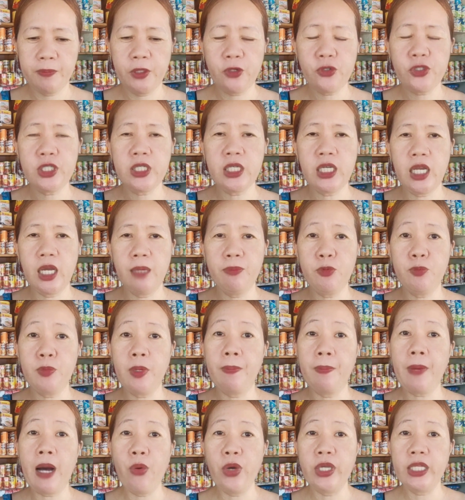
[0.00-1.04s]
Pero sige lang,
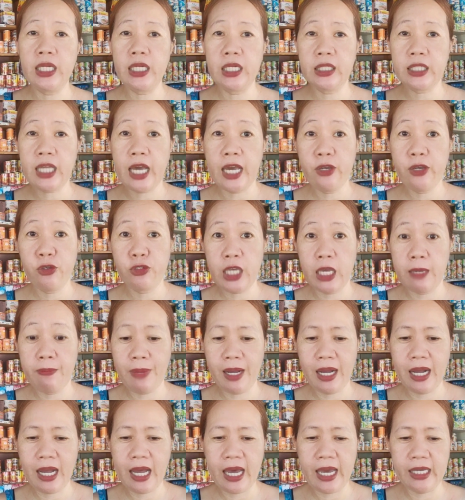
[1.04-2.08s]
bumabawi na lang tayo sa
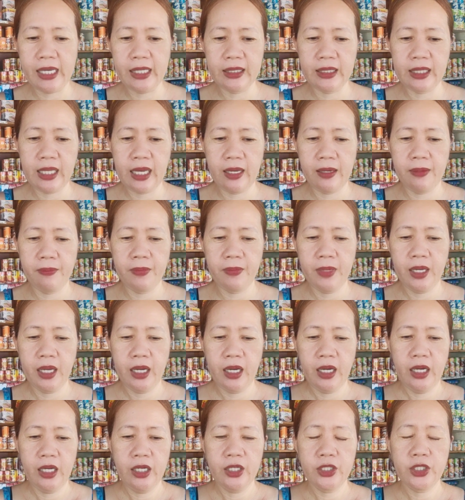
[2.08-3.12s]
ibang item.
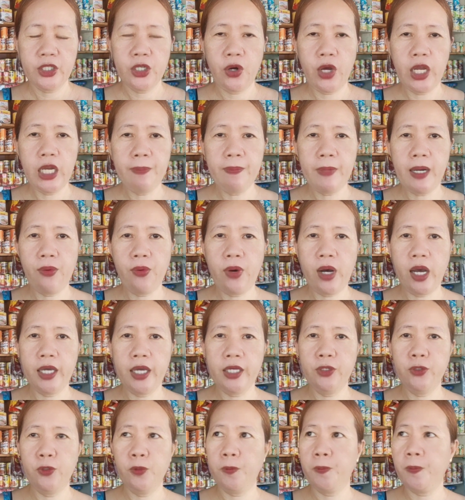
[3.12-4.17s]
So, halimbawa,
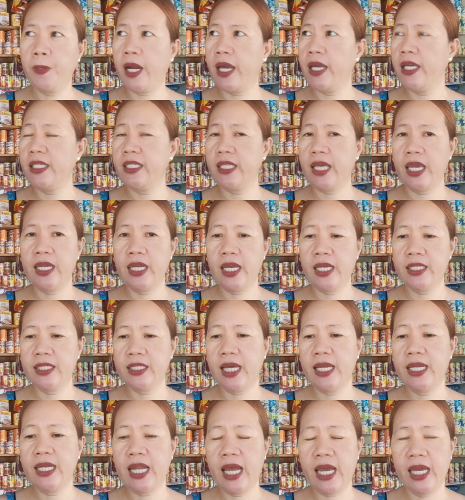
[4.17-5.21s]
yung price ay
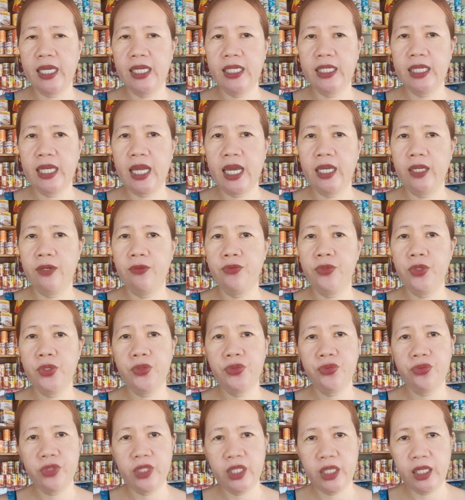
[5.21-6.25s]
nasa 9,
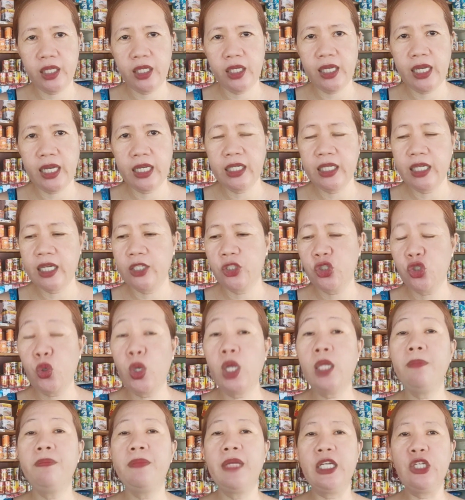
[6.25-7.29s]
9.50, ganyan.
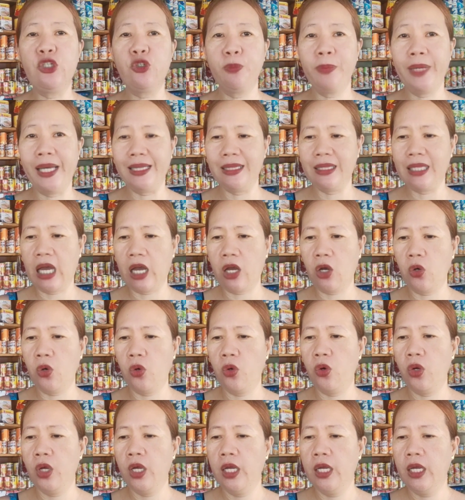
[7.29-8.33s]
12 na yung benta
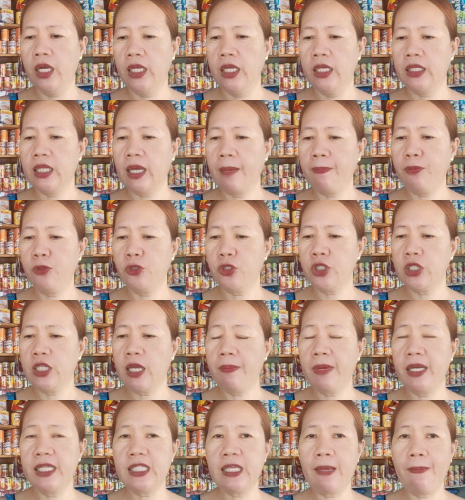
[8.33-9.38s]
ko. Tapos
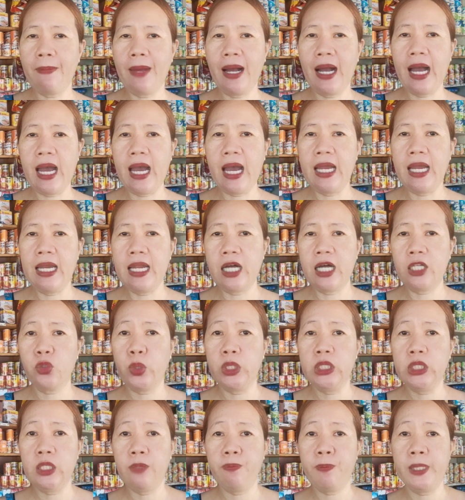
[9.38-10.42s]
naman sa mga alak,
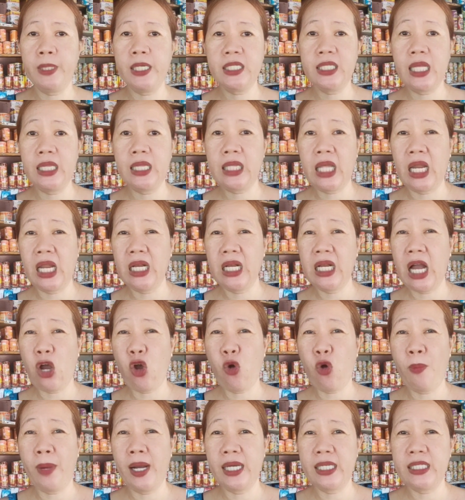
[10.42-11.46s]
20% talaga
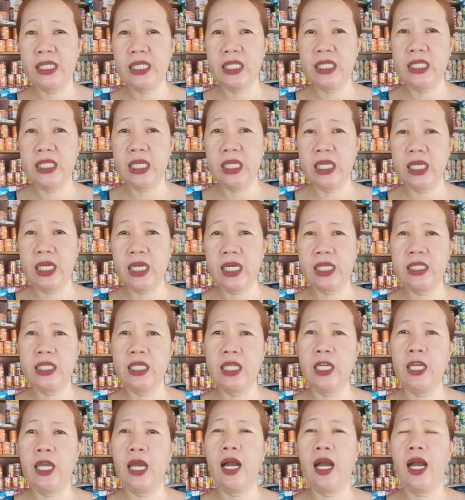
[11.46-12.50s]
ako mga sisi
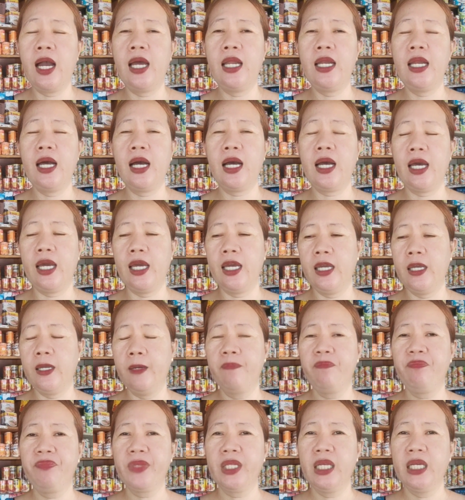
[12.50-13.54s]
kasi ang alak ay
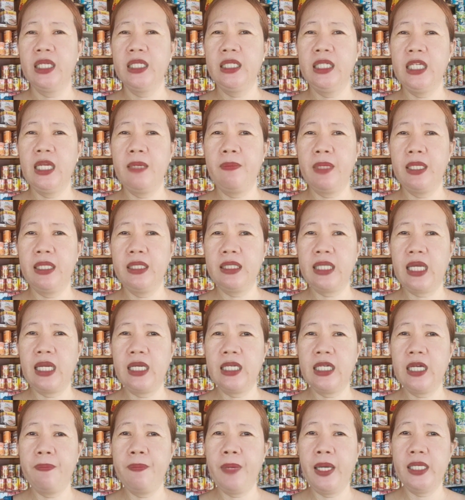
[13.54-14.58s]
hindi naman
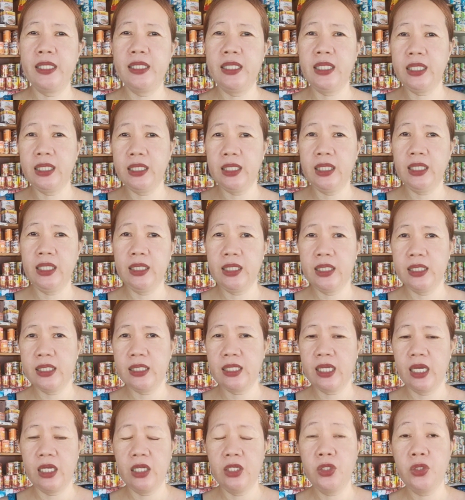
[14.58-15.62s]
talaga basic
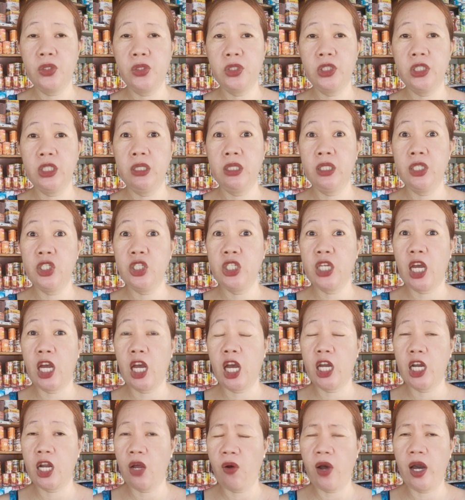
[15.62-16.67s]
needs, no? Di, hindi siya
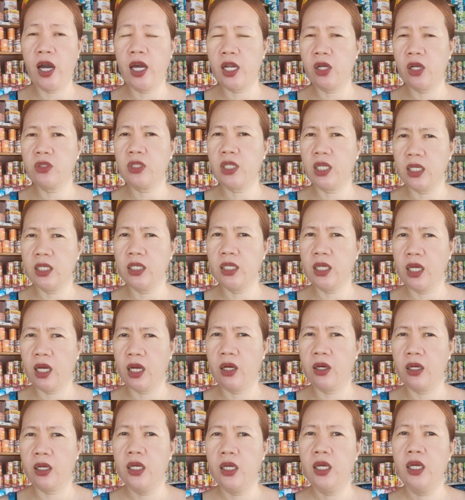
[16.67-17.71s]
araw-araw
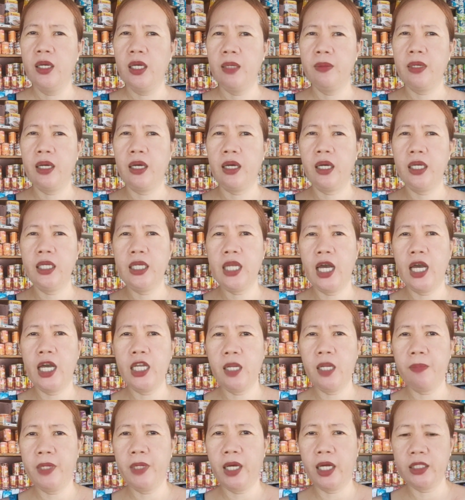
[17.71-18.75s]
talaga uh,
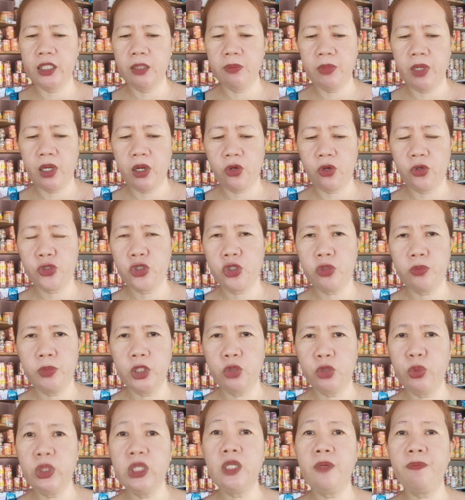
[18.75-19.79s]
hinahanap ng ating mga customer.
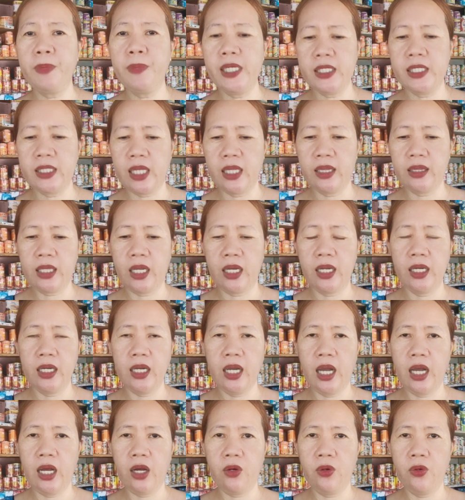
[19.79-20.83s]
20%
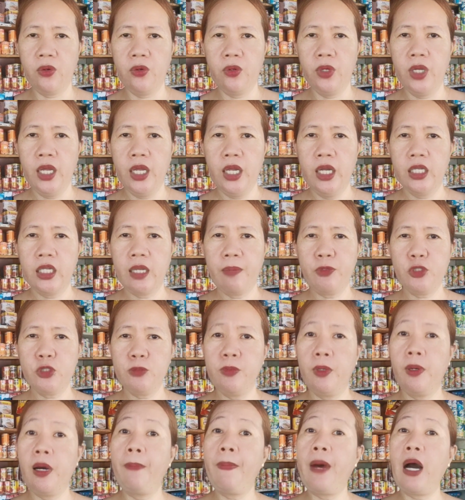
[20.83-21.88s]
talaga ako. Tapos
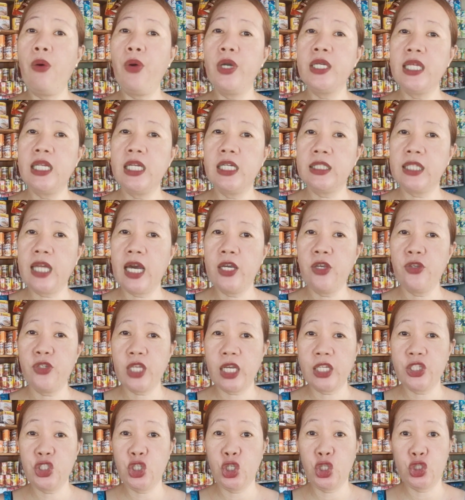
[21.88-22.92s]
bumabawi na lang tayo
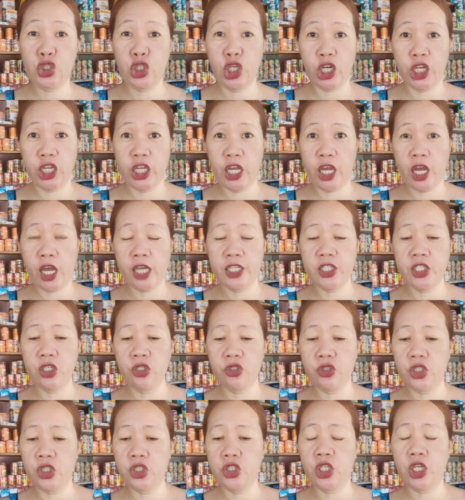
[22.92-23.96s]
sa chichirya kasi
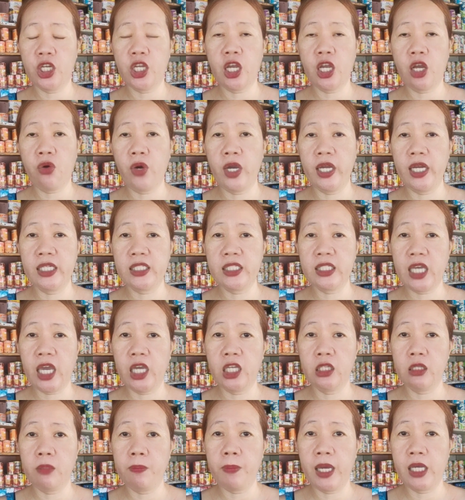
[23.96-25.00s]
yung chichirya ko ay nasa
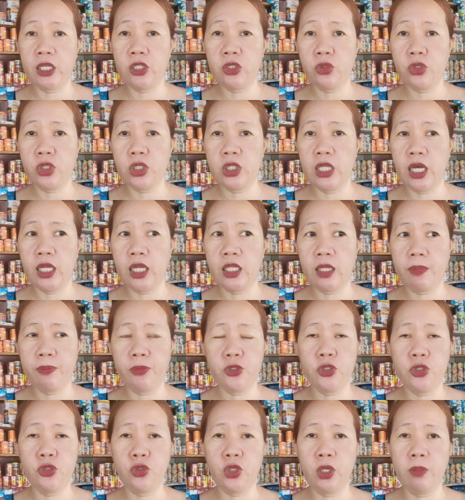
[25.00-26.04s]
8 pesos na
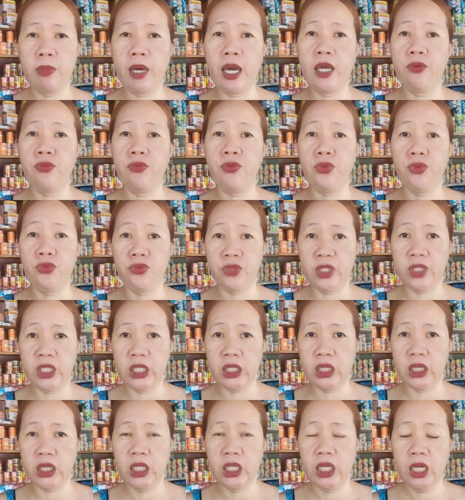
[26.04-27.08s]
tapos yung iba ay
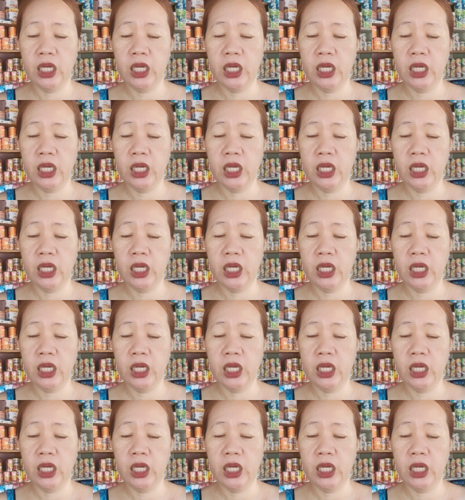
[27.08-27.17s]
15.